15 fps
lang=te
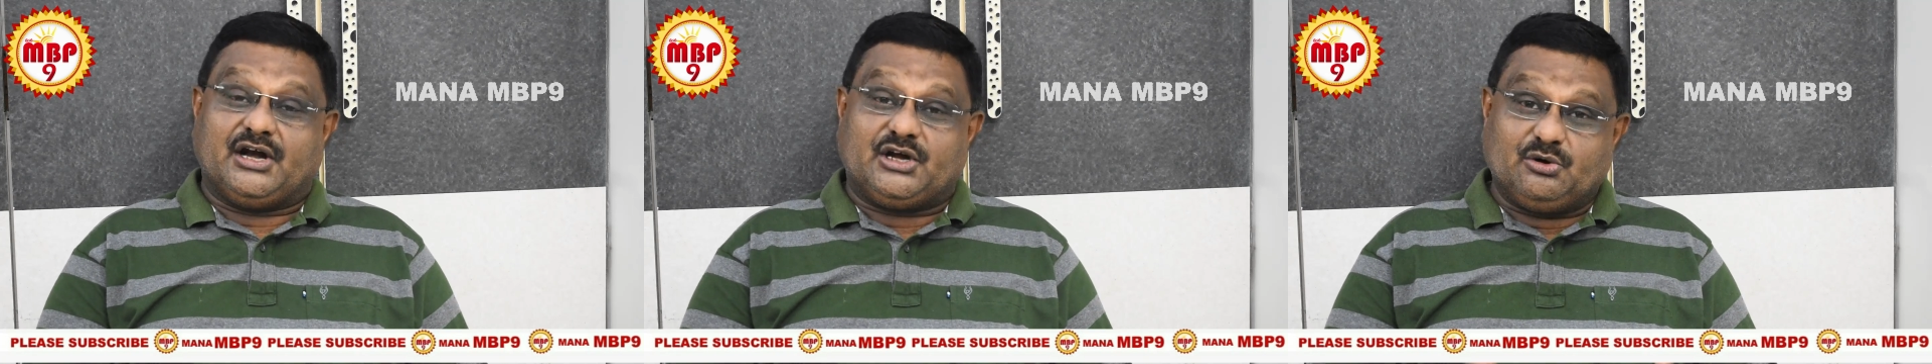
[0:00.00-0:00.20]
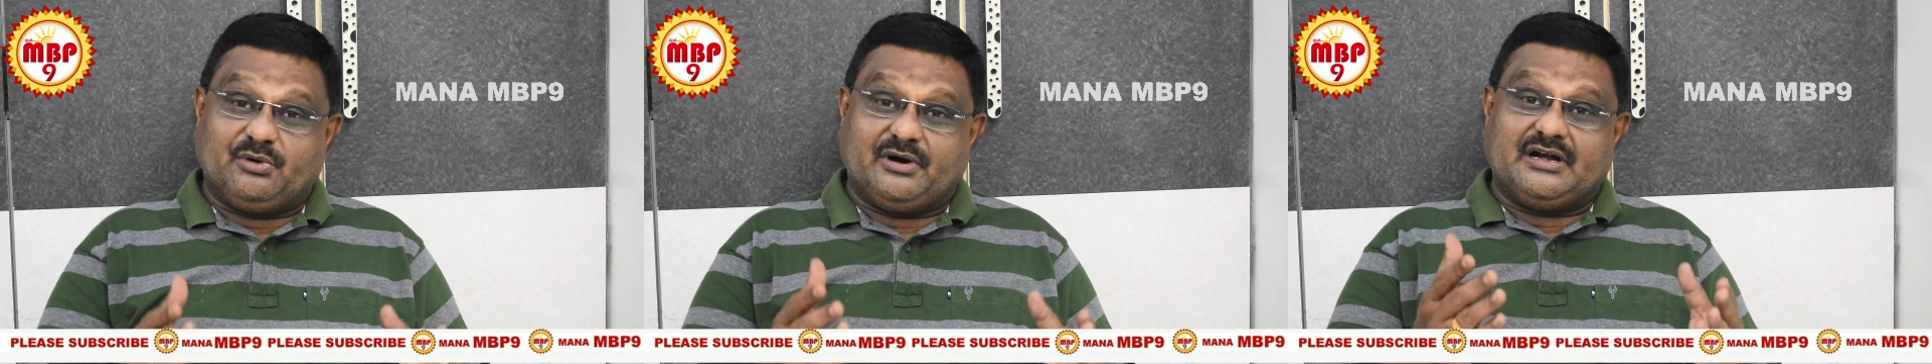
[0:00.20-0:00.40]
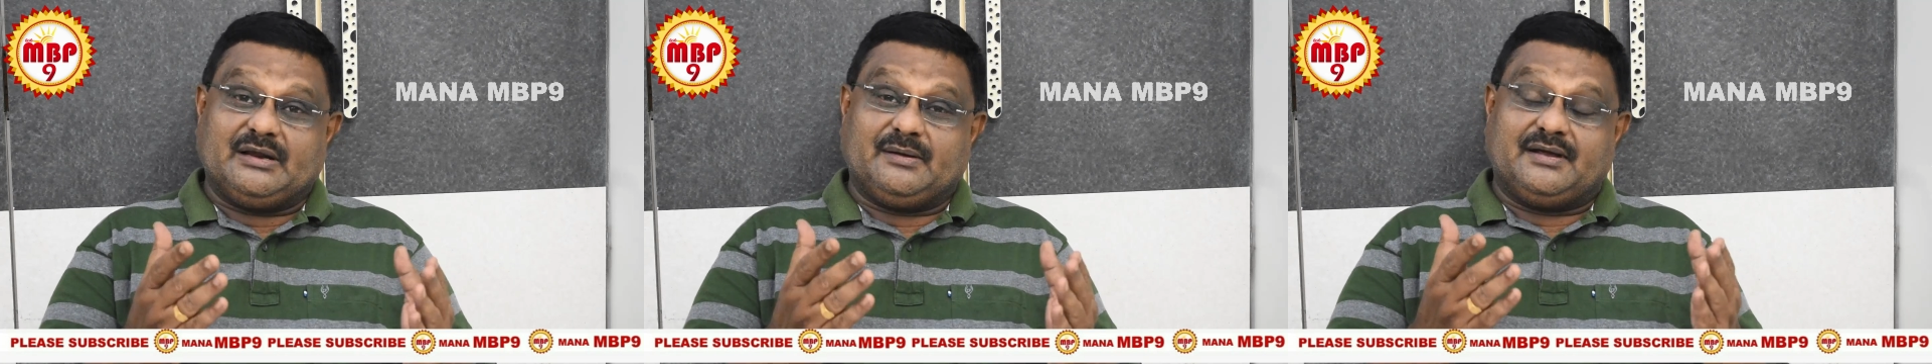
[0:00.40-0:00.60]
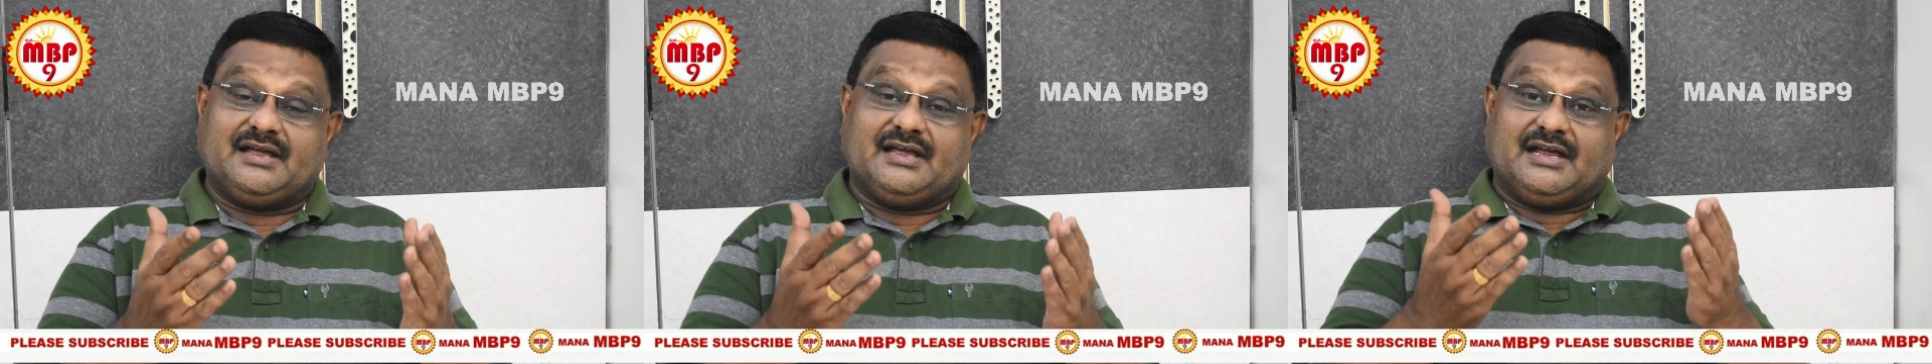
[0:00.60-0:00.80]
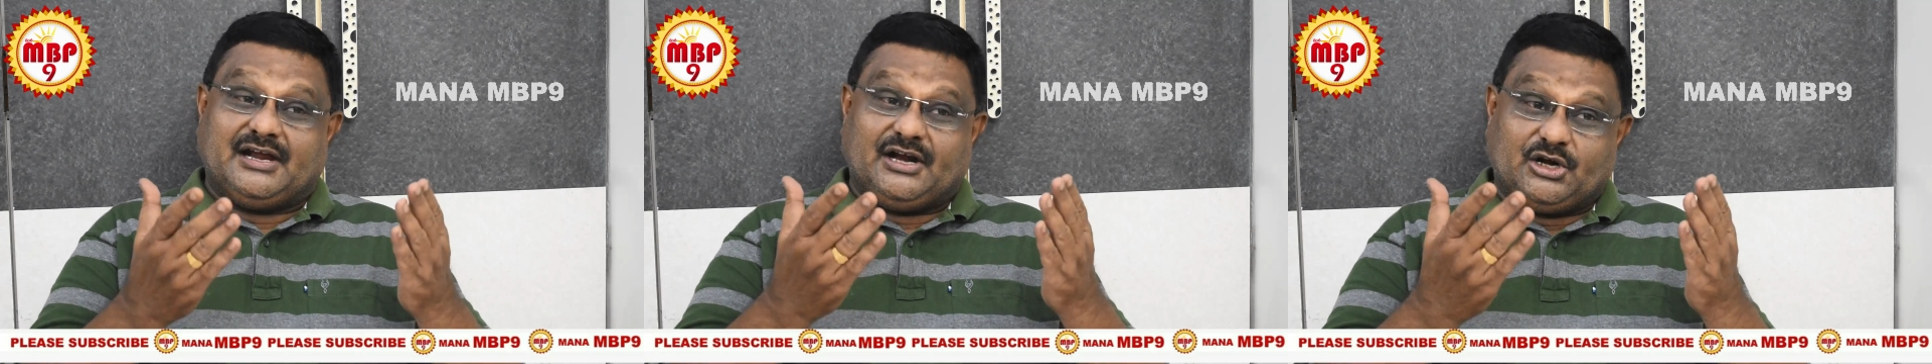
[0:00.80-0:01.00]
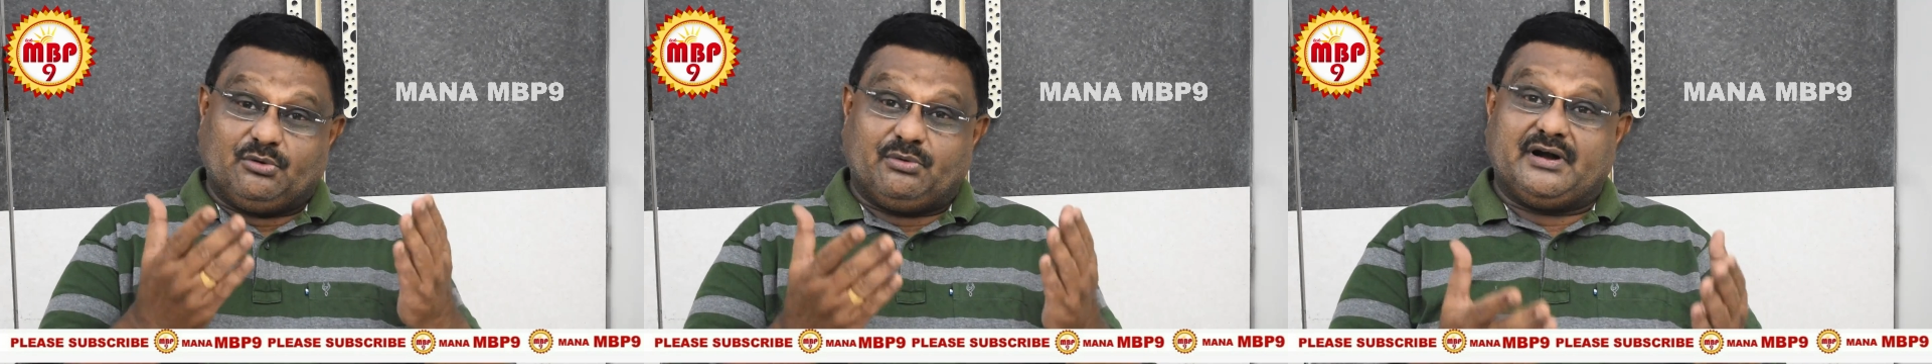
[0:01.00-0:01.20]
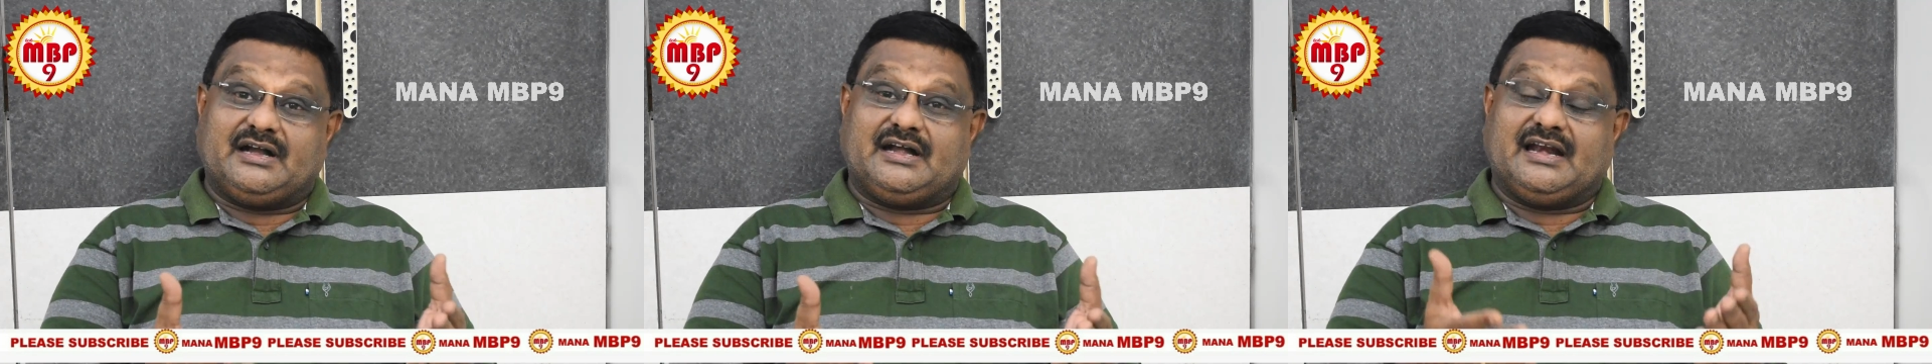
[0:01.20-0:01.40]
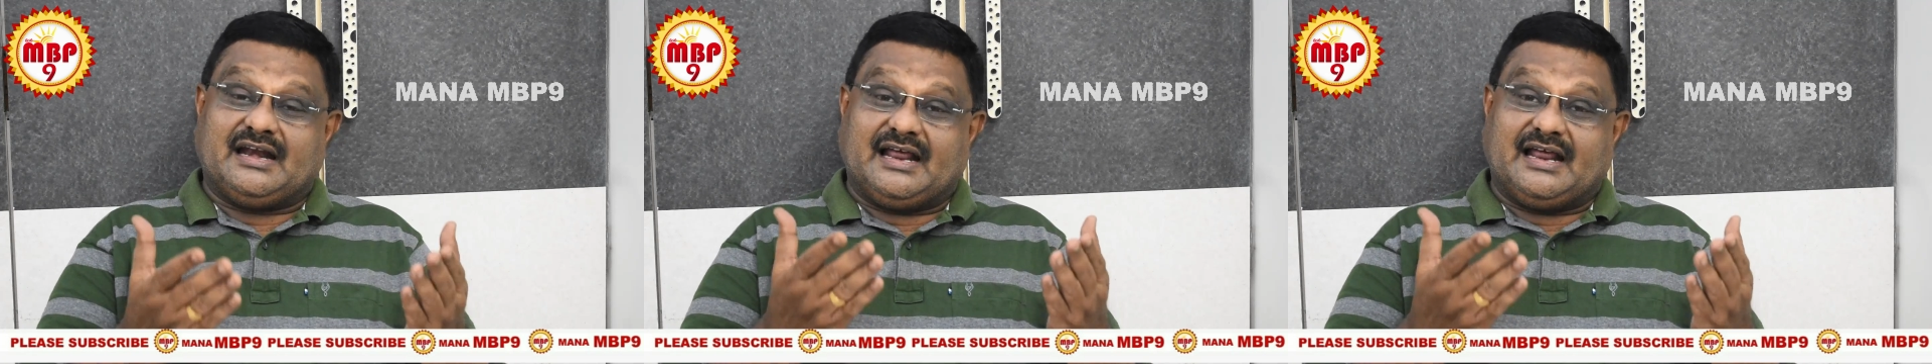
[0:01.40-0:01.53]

ఇటువంటి ఇటువంటి